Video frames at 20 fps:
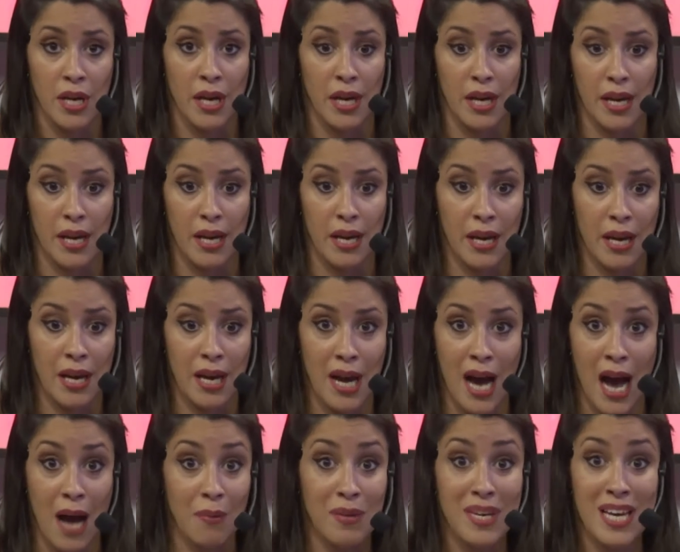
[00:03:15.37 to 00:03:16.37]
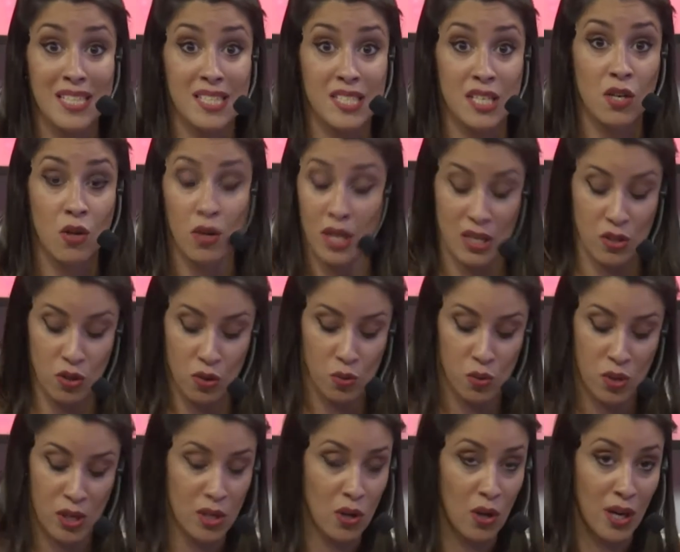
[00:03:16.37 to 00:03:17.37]
Eh, había chicos, esto
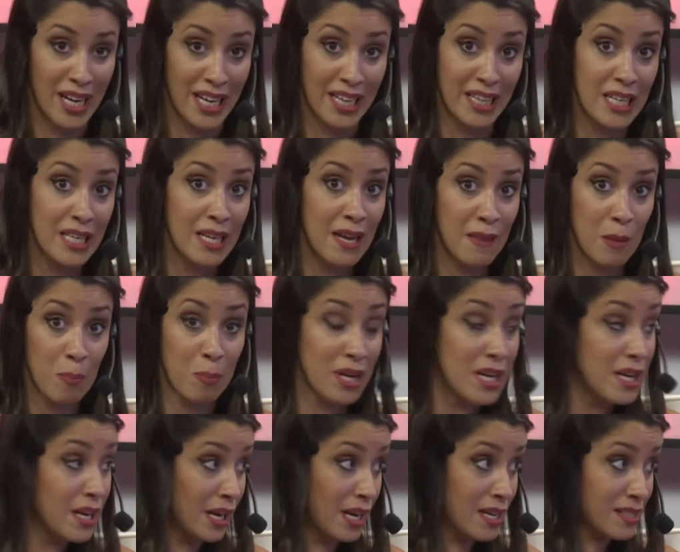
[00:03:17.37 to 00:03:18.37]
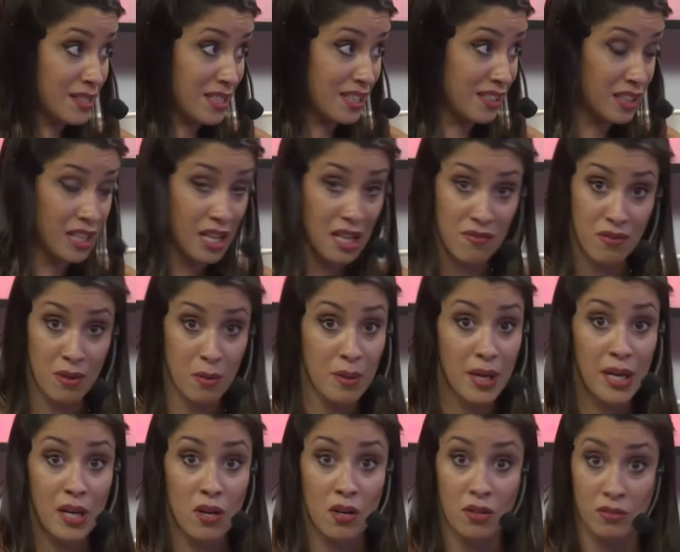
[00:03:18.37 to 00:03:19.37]
sucedió en la esquina de Pringles y 3 de
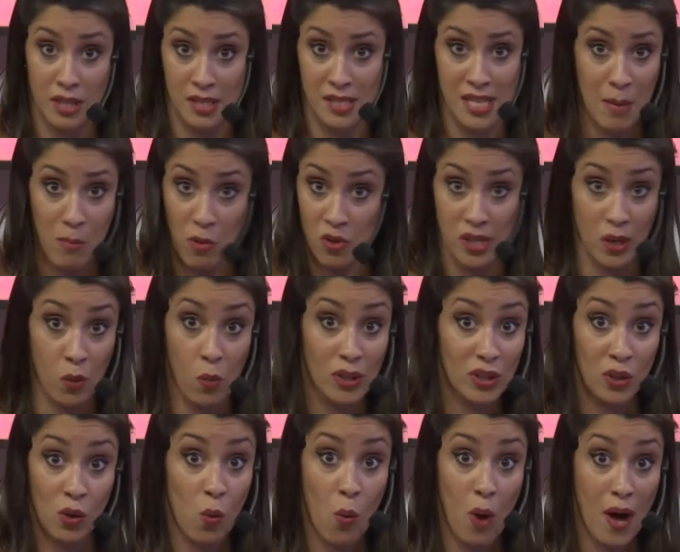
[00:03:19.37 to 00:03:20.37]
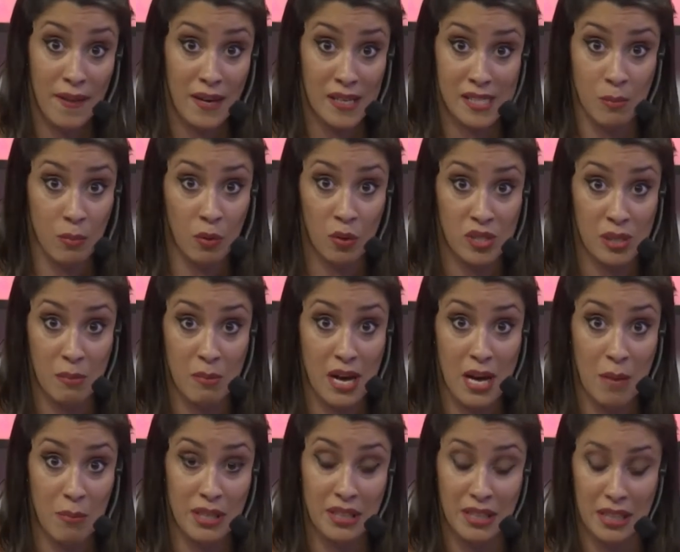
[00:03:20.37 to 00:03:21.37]
febrero, decíamos a cuatro cuadras
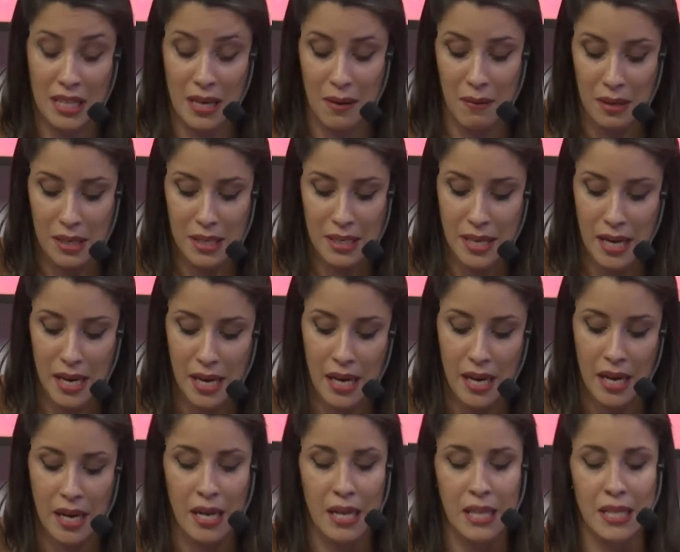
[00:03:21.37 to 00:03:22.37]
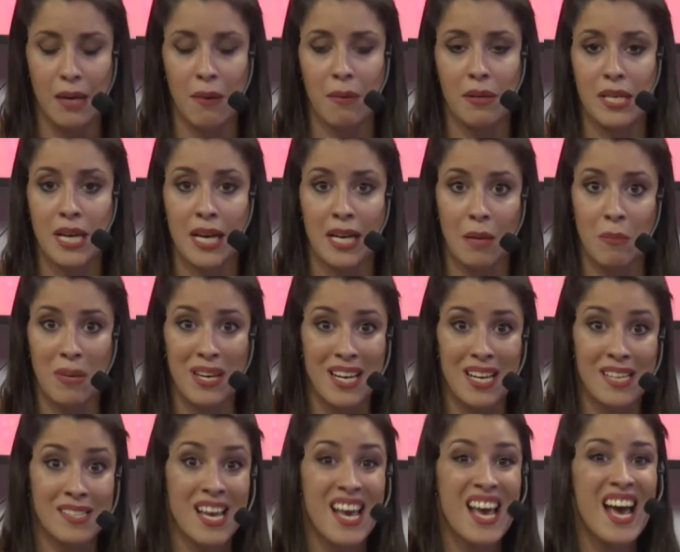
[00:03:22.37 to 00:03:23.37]
aproximadamente de Avenida, de Avenida
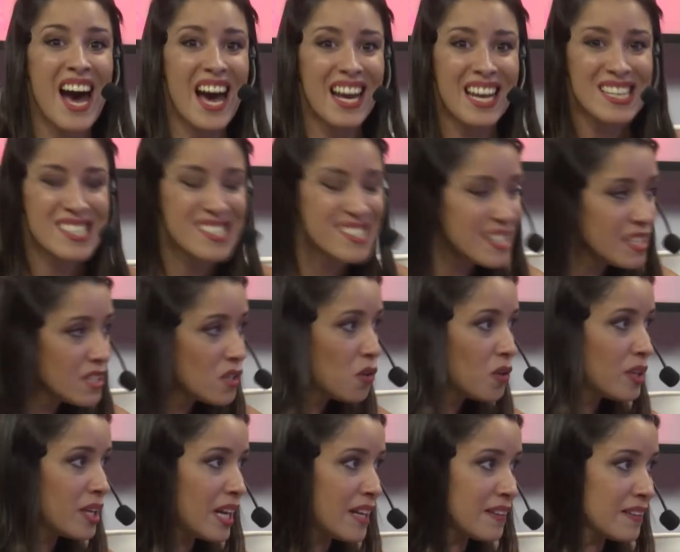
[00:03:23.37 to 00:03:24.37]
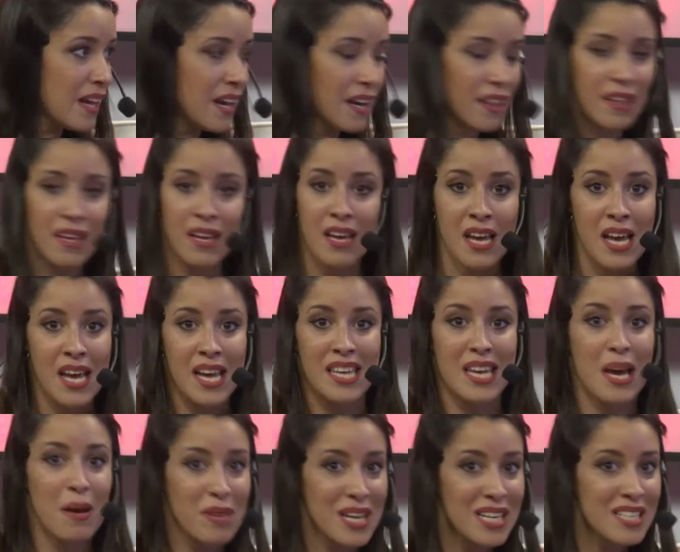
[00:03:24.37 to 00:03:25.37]
Ramírez, a las 5 de la tarde
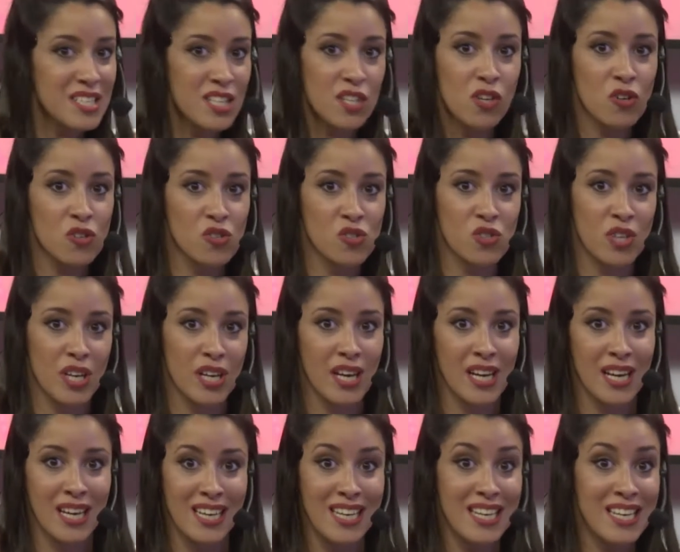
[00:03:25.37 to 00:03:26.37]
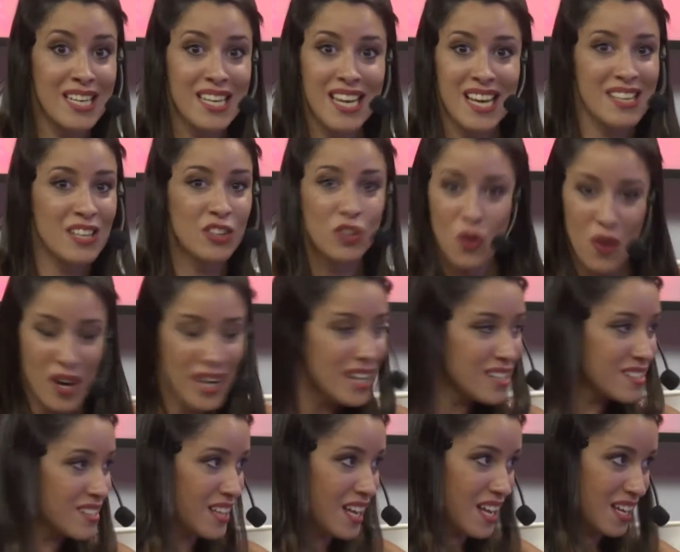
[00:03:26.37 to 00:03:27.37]
y había chicos eh, y niñas de todas
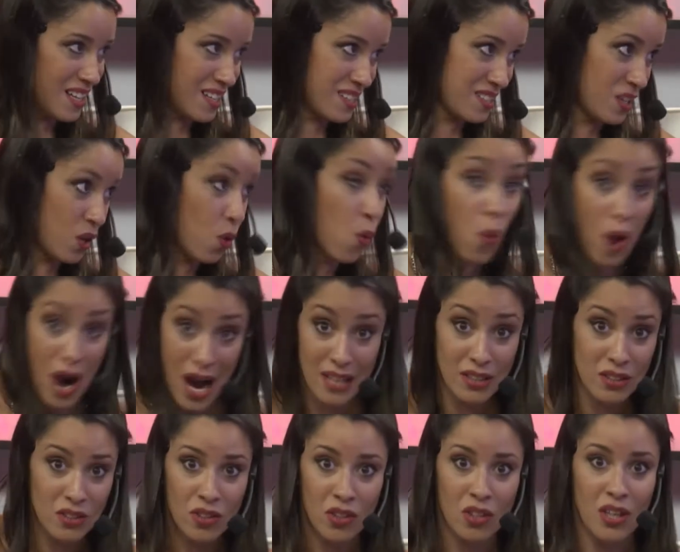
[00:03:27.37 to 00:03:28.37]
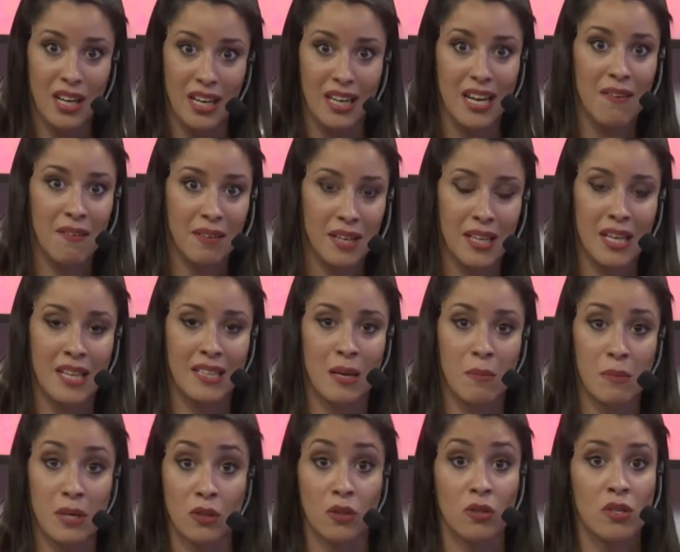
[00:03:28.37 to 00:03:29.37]
las edades jugando en la vereda
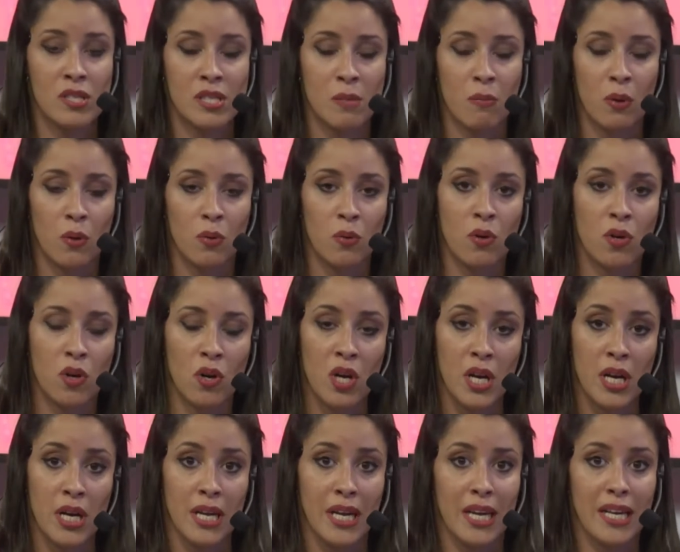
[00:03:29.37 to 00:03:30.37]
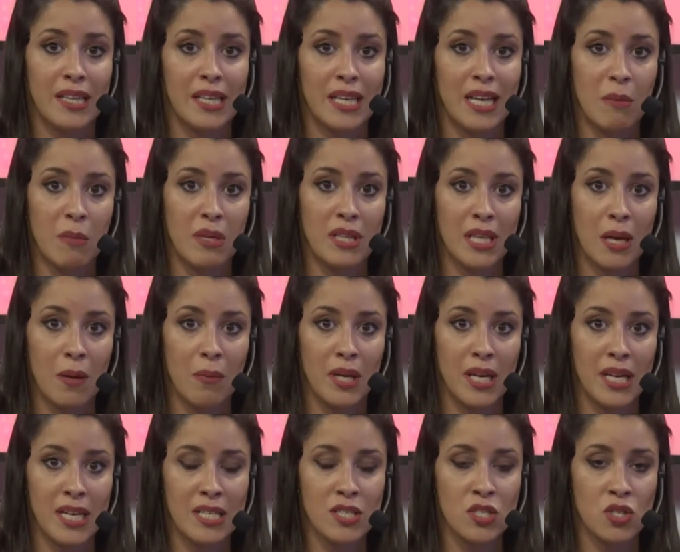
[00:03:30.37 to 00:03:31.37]
también donde se produjo este
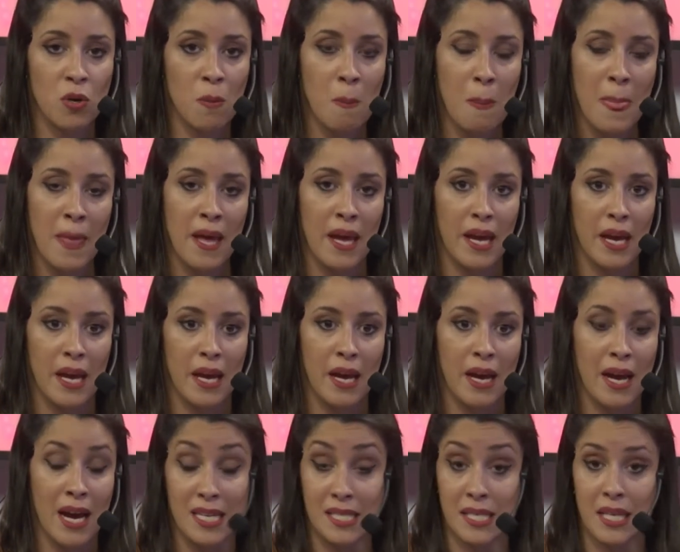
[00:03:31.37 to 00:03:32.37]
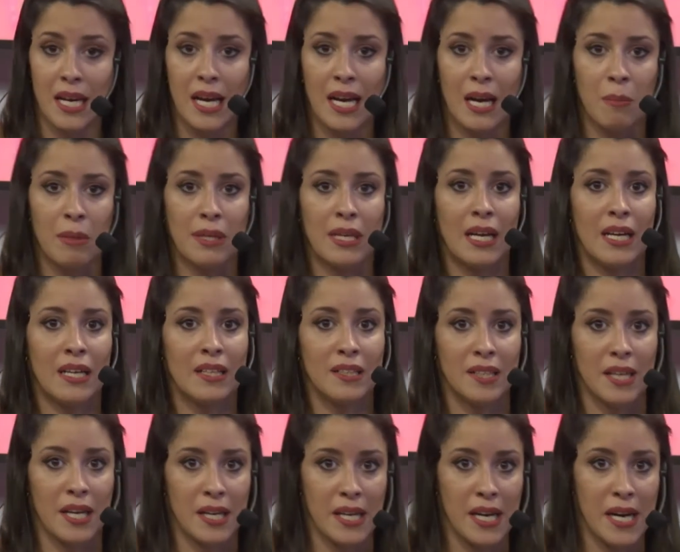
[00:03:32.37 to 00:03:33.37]
lamentable hecho ayer la capital entre
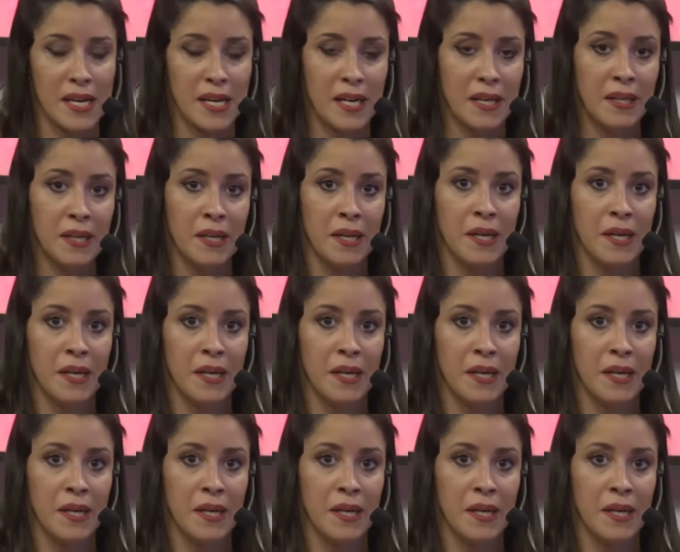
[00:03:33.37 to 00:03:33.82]
entrerriana.